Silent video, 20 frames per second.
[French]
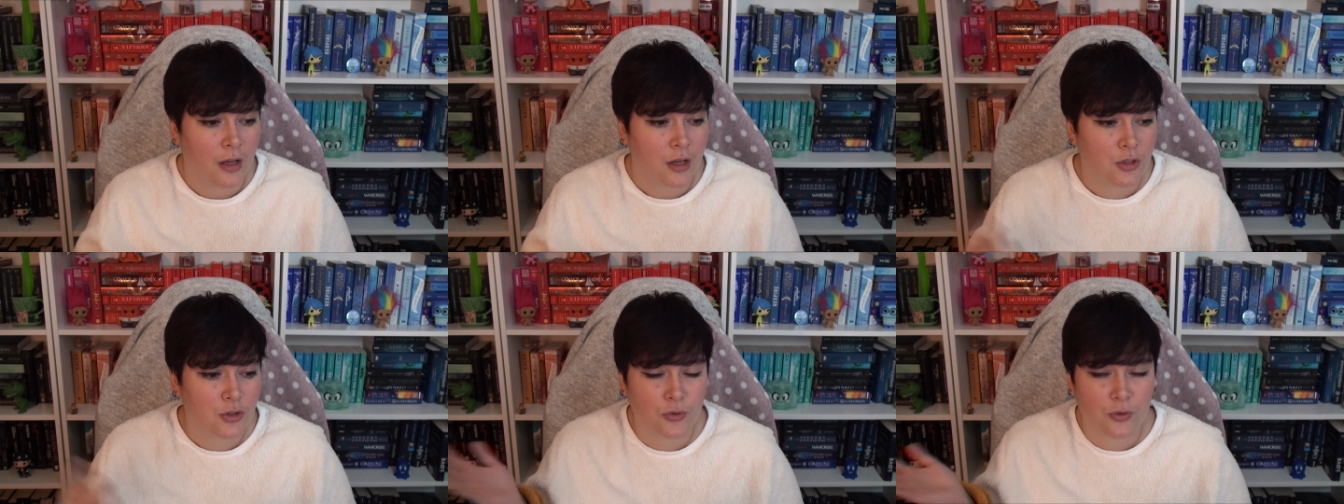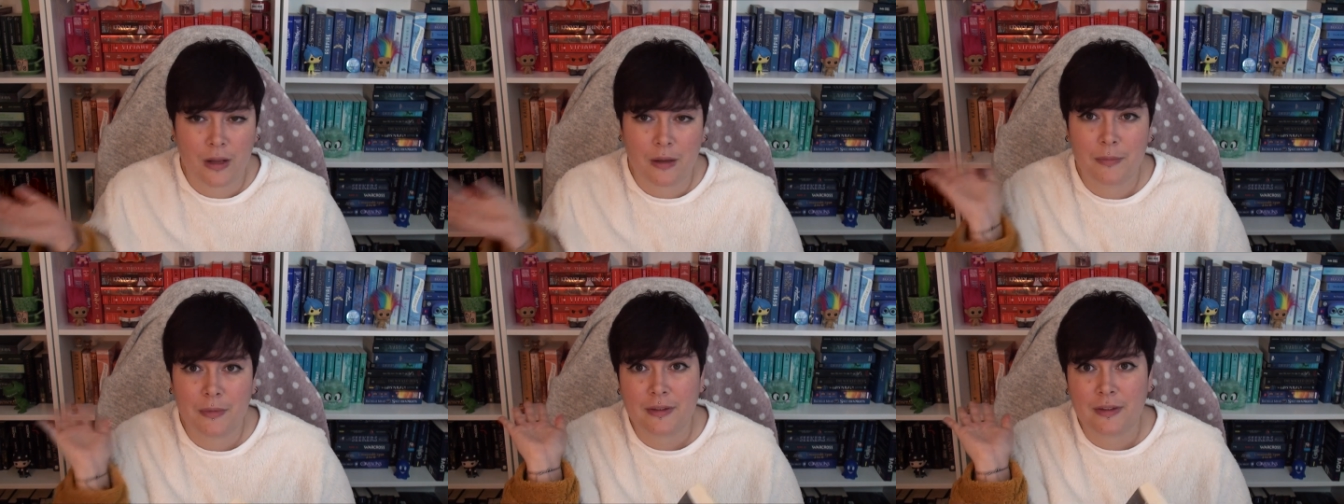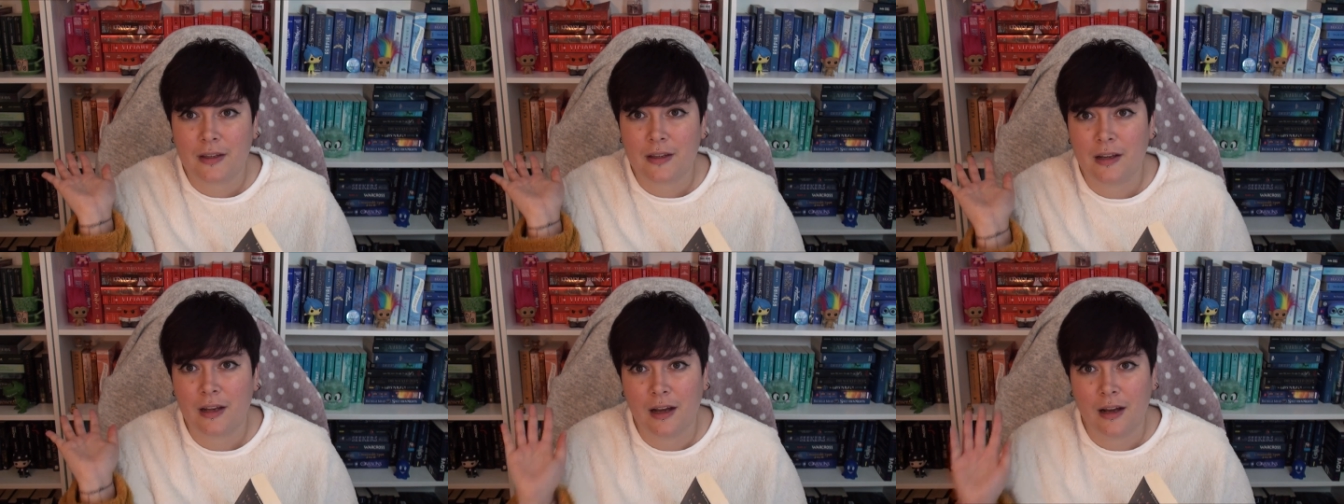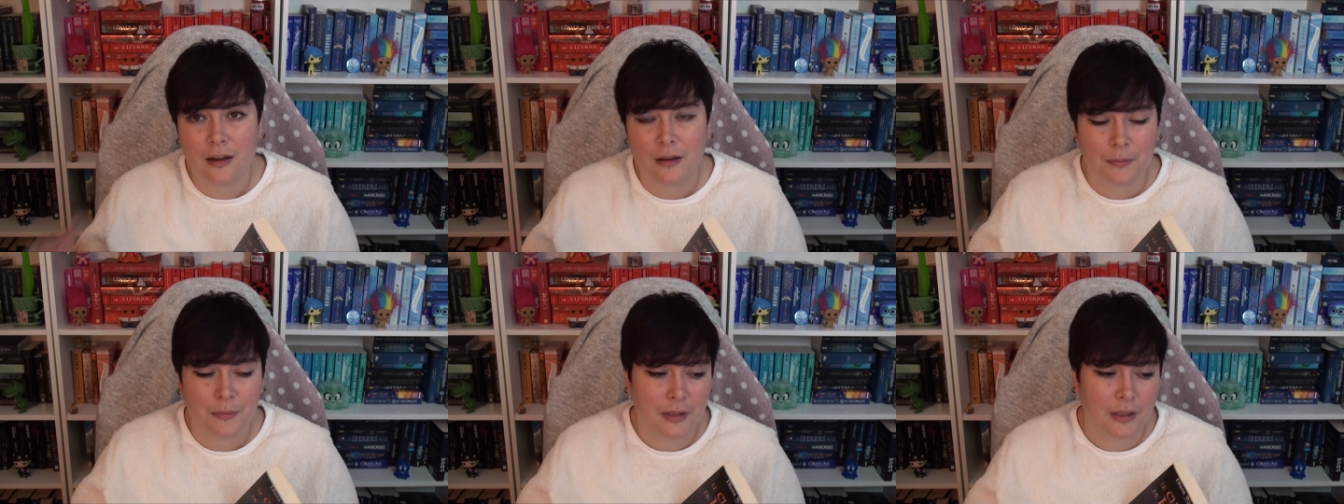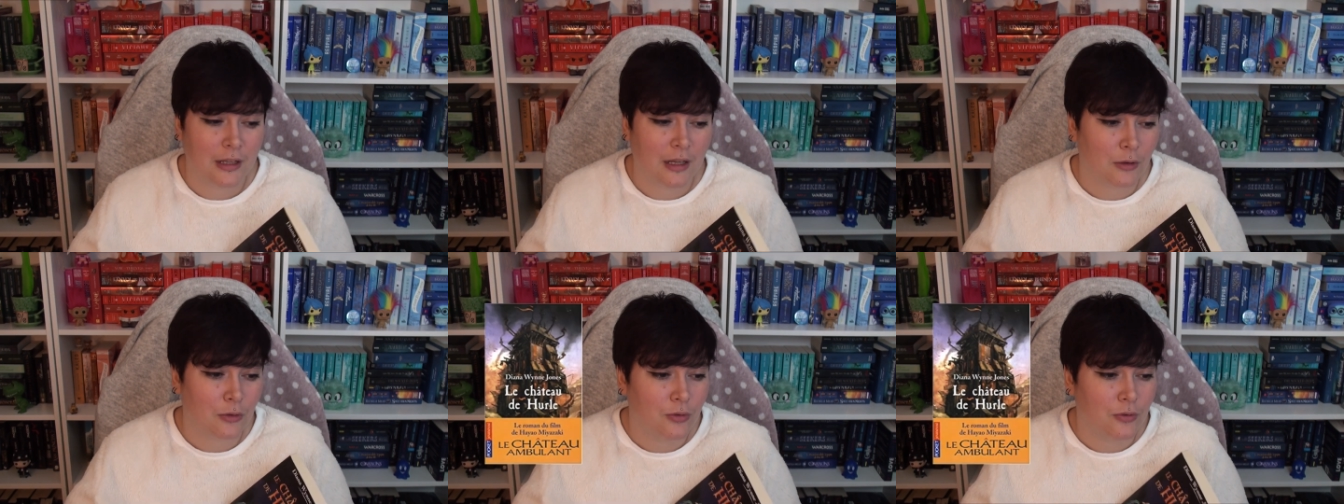je te la mettrai là, mais
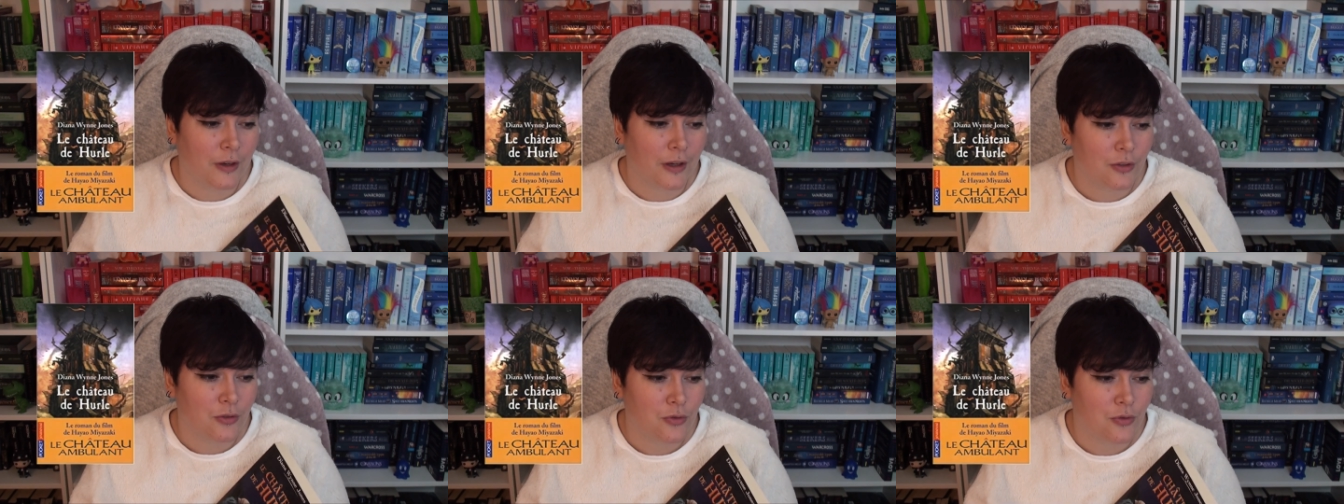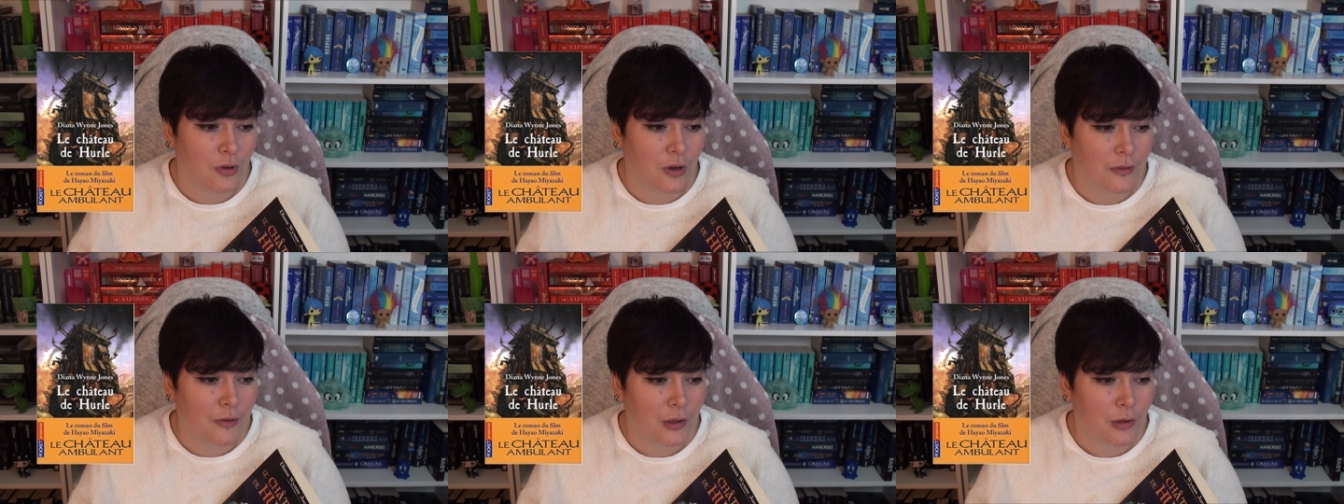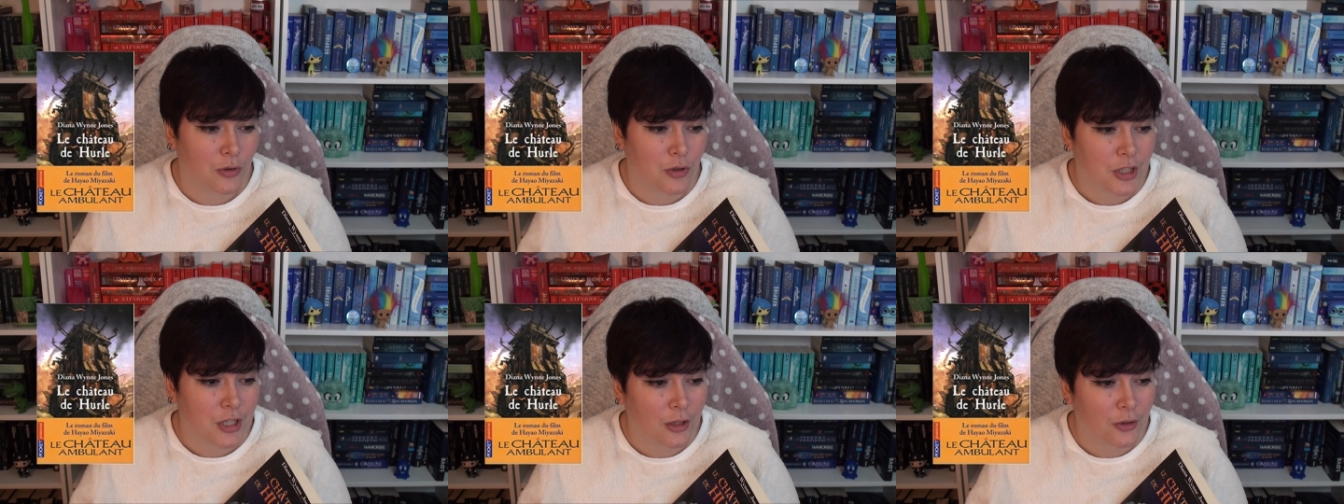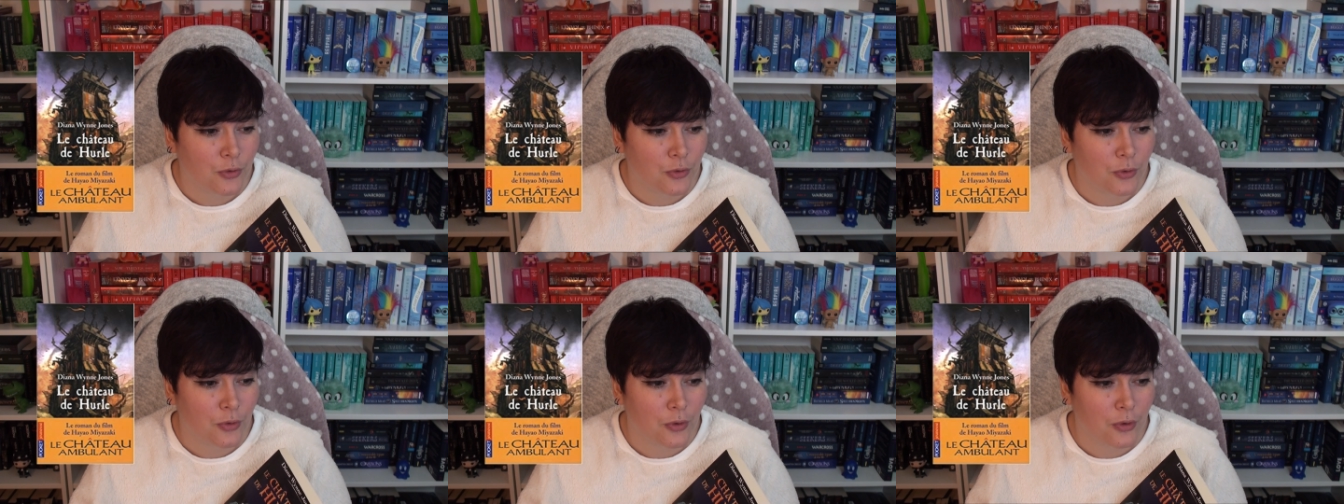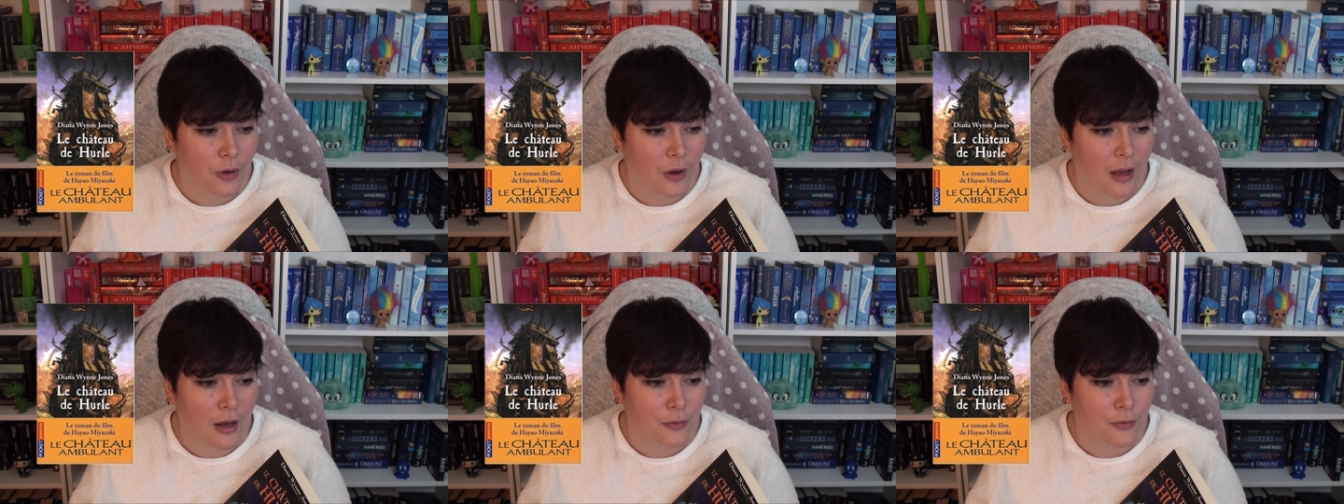la couverture avec le château,
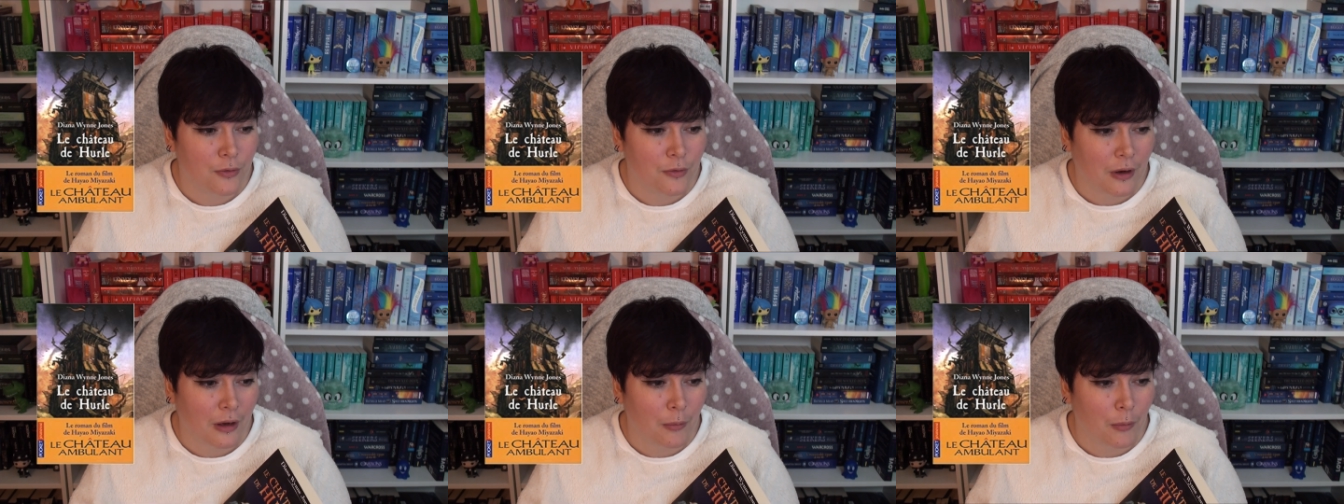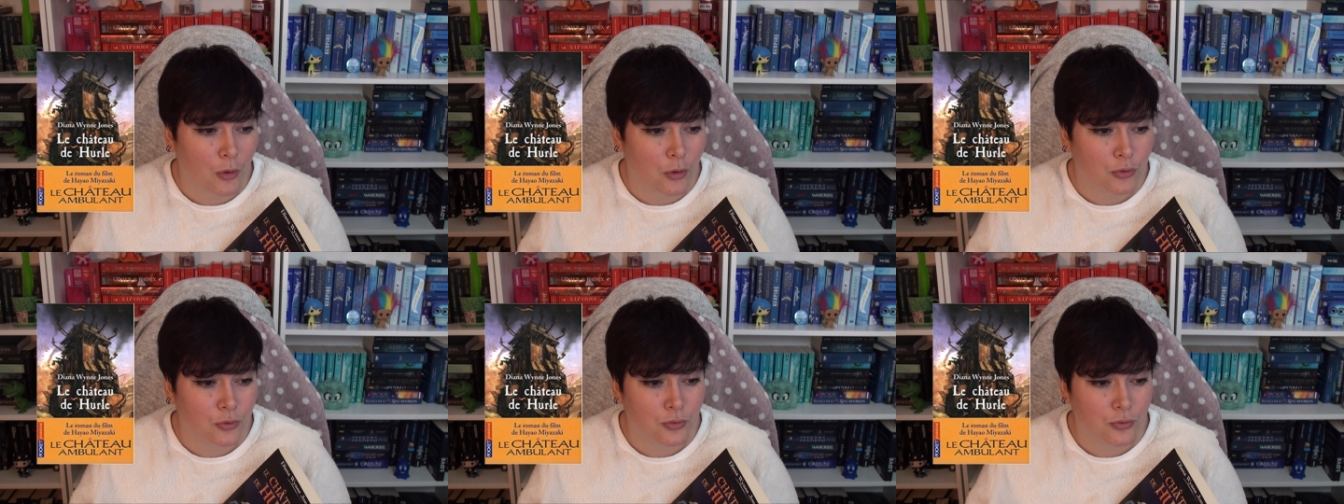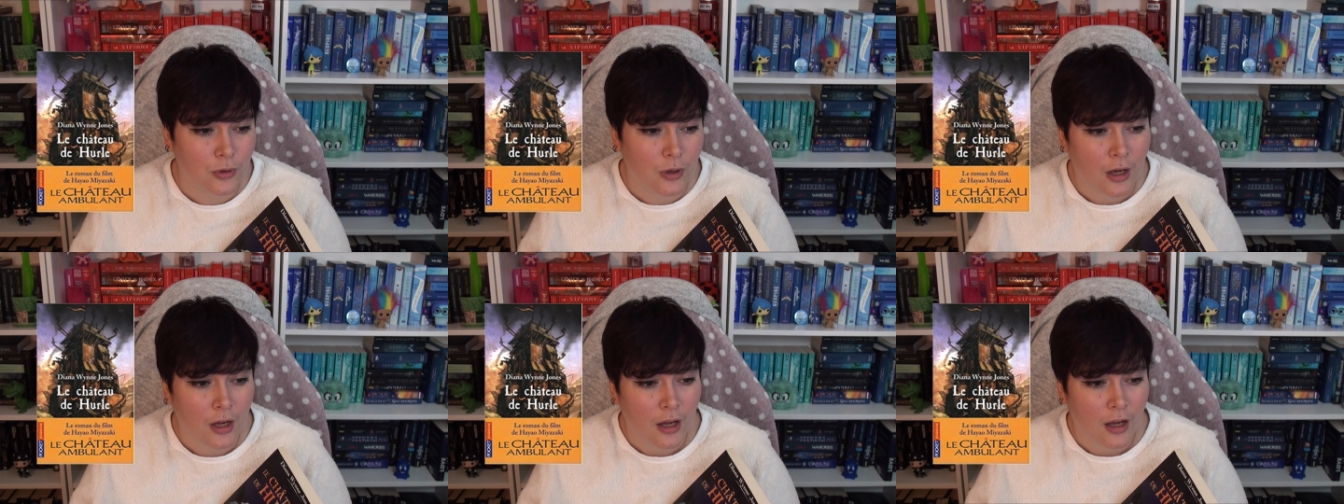elle vaut vraiment le coup.